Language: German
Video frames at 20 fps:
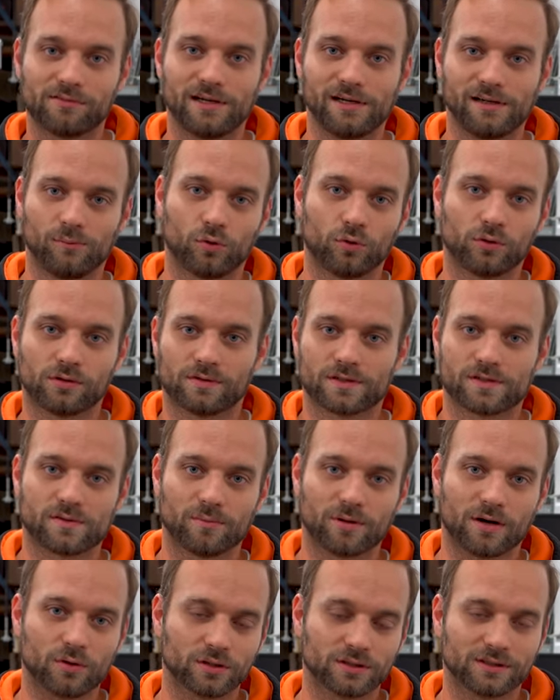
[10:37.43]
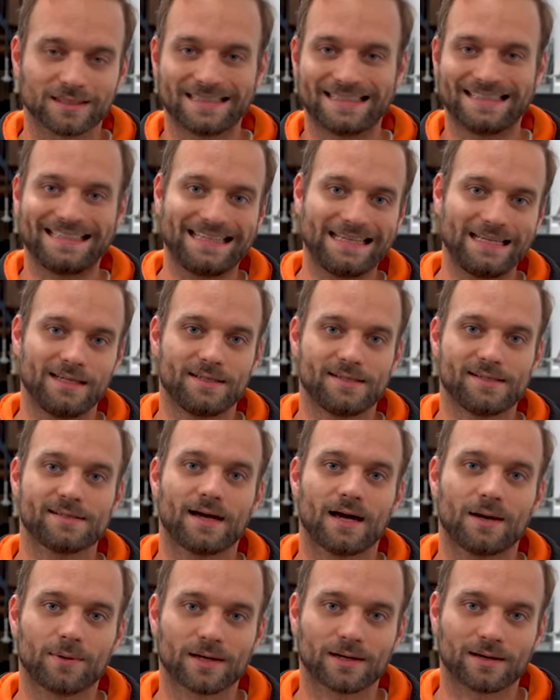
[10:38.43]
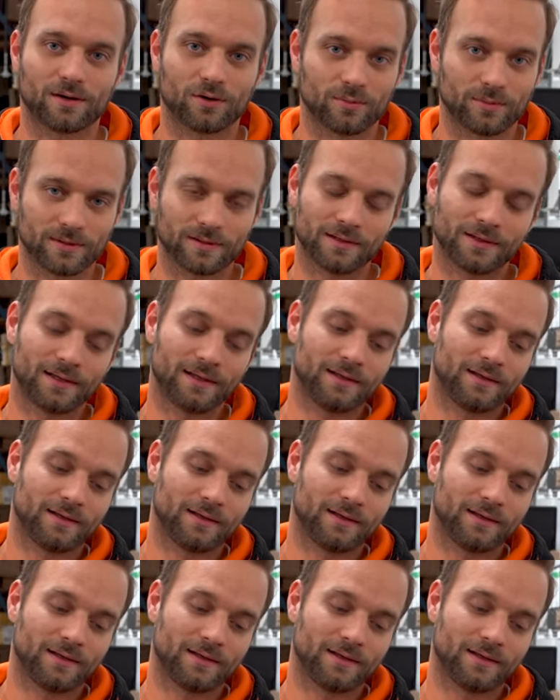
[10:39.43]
weil der Motor was verbraucht hat. Nee, ist ein Aberglaube.